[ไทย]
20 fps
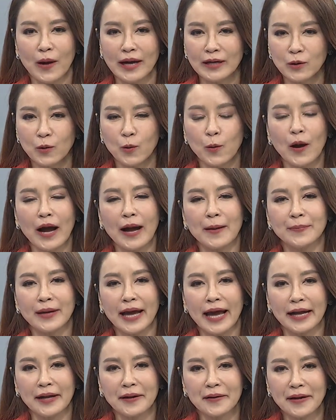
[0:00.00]
วัดความ
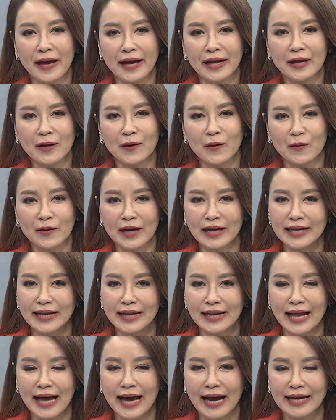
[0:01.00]
แข็งแกร่งของนัก
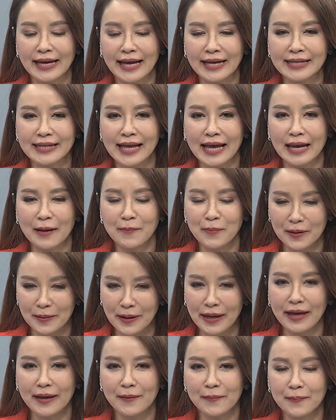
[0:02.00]
กีฬาในแต่ละป
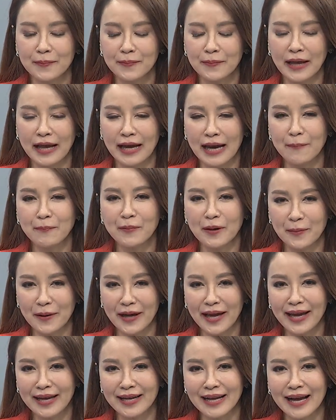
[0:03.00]
ระเทศแต่ละประ
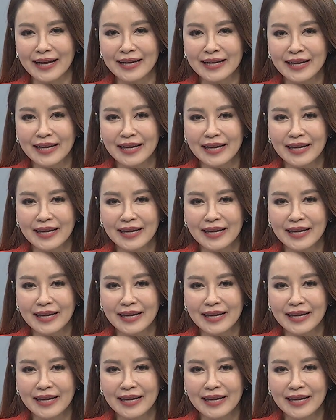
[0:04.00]
เภทค่ะ